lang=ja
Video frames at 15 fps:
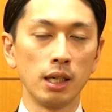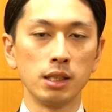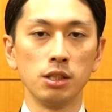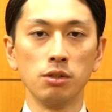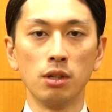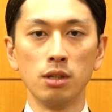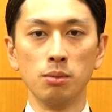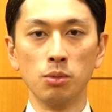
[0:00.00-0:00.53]
価
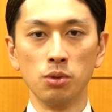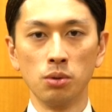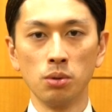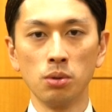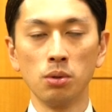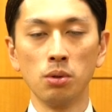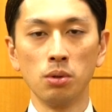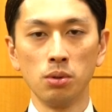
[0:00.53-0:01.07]
値のあるもの
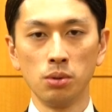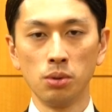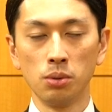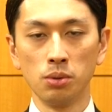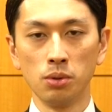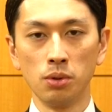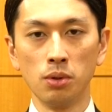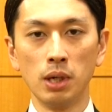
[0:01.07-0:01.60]
をど
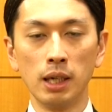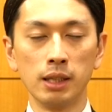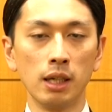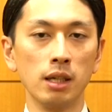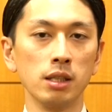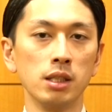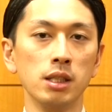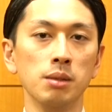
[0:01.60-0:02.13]
んどん
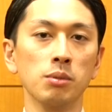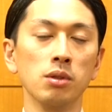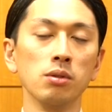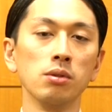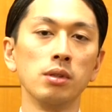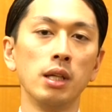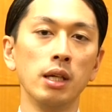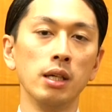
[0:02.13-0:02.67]
新しいもの
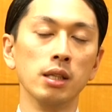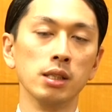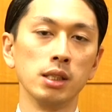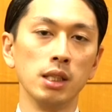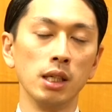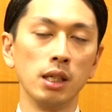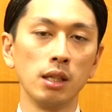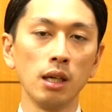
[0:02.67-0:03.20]
を提案
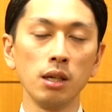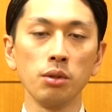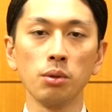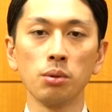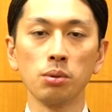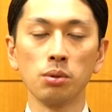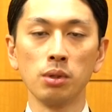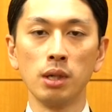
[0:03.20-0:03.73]
していきたいとい
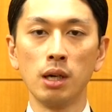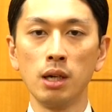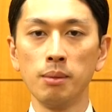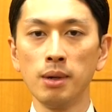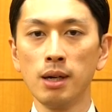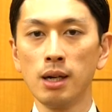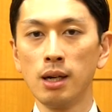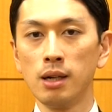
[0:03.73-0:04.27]
うことであれ
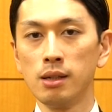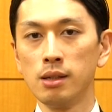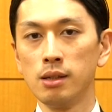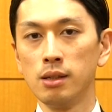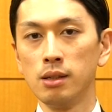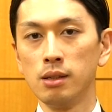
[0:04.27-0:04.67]
ば